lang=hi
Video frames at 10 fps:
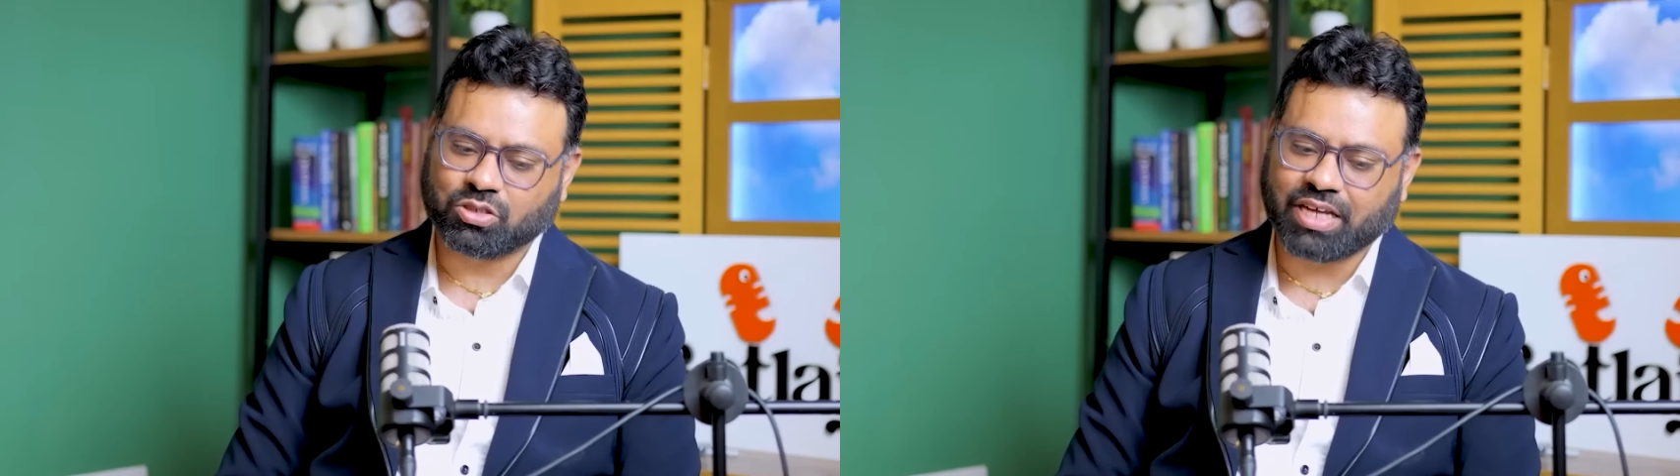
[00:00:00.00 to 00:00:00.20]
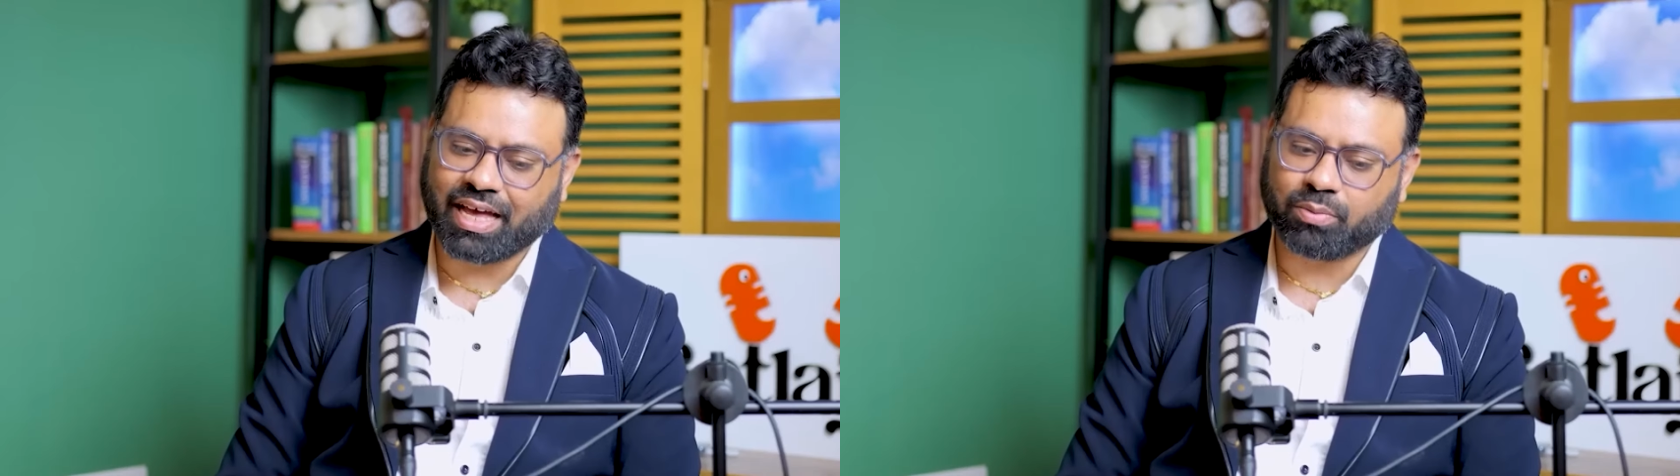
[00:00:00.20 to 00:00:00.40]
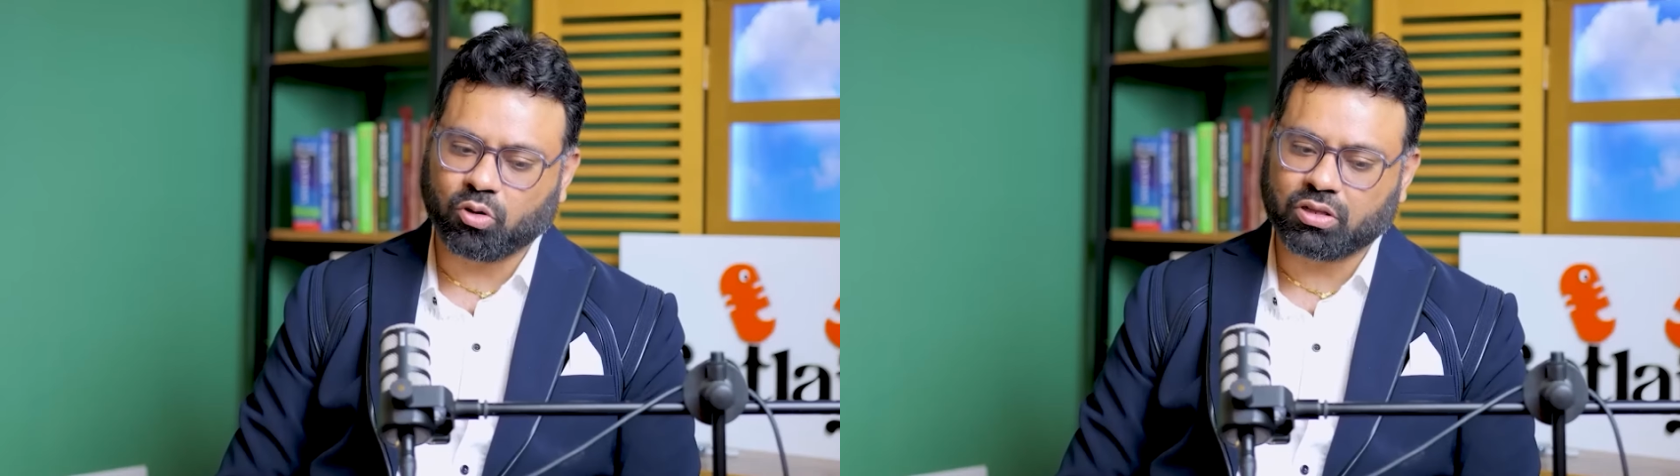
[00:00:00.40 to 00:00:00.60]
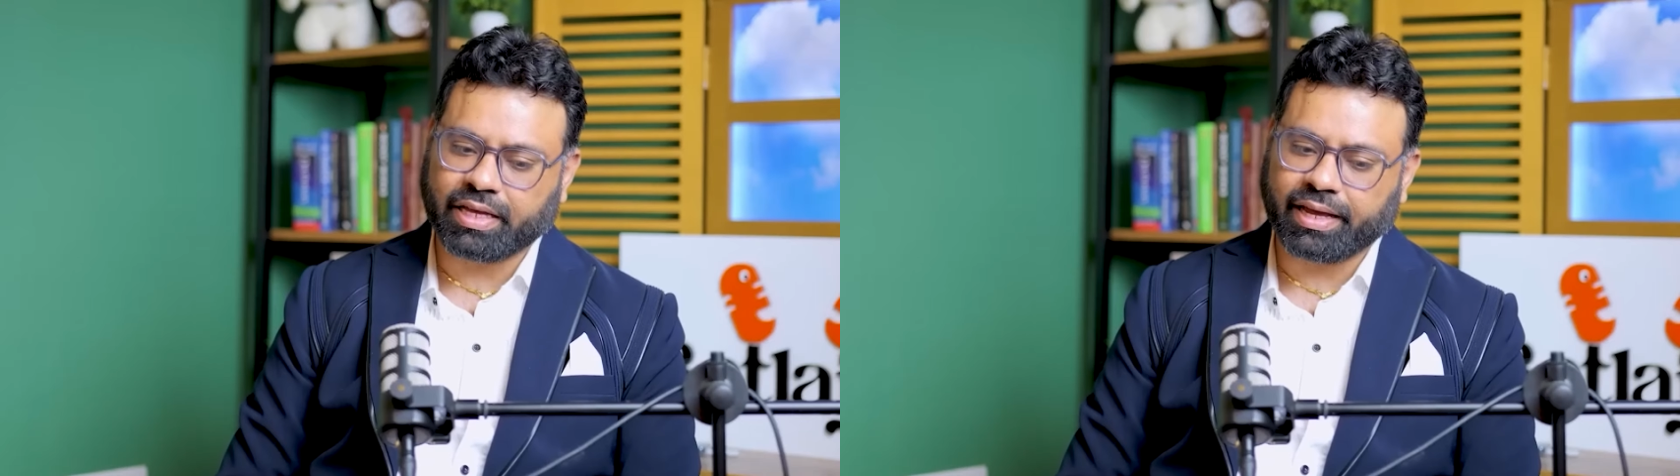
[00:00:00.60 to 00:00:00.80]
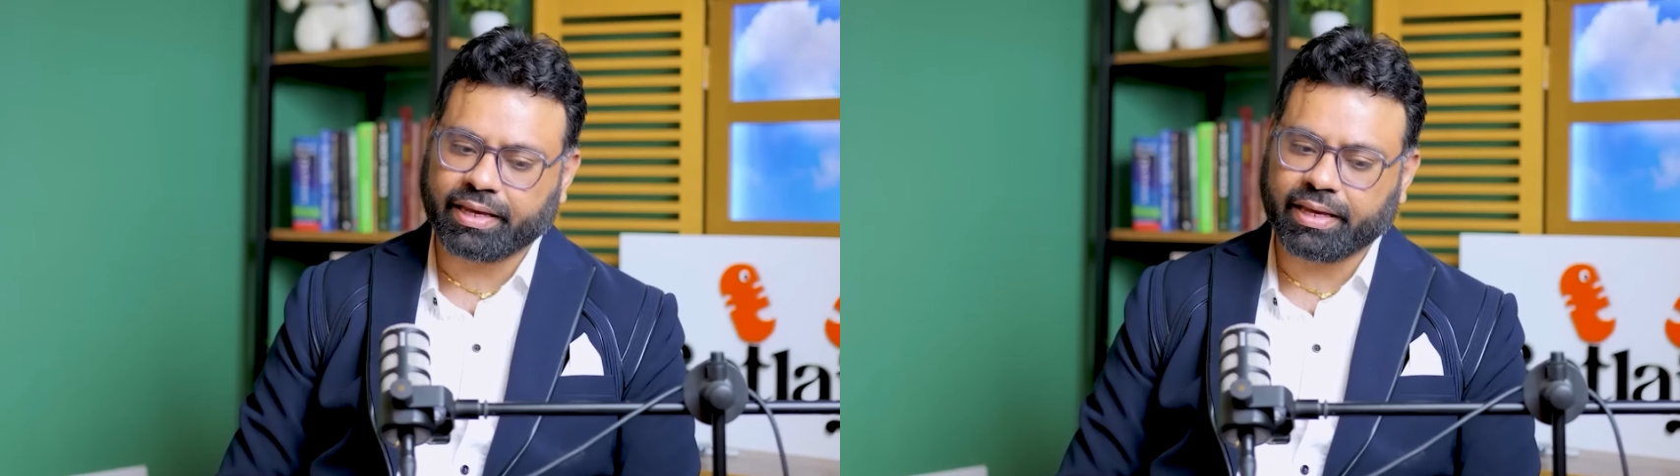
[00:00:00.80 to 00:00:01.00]
सो so, शायर
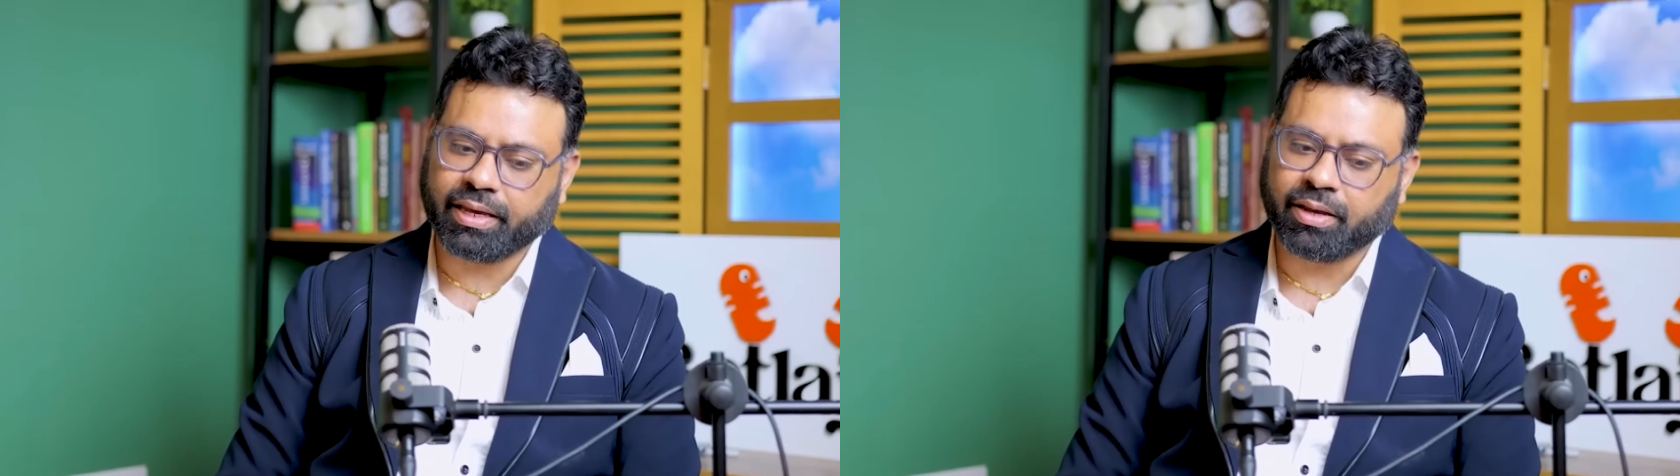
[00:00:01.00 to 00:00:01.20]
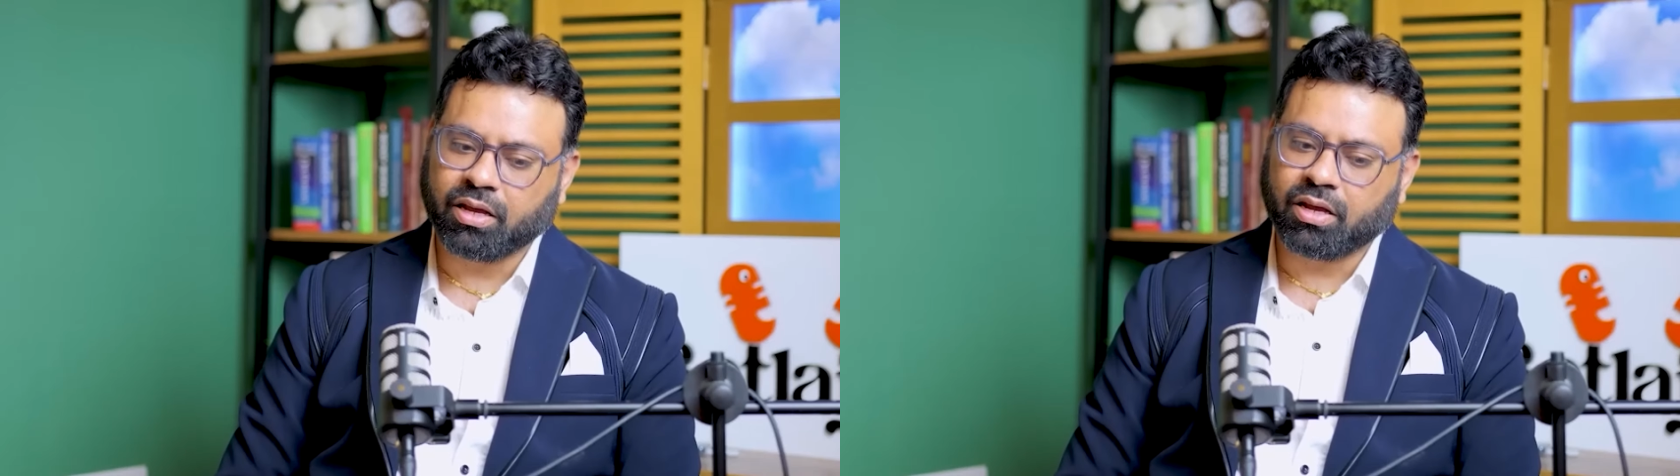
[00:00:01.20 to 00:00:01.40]
बोलता है कि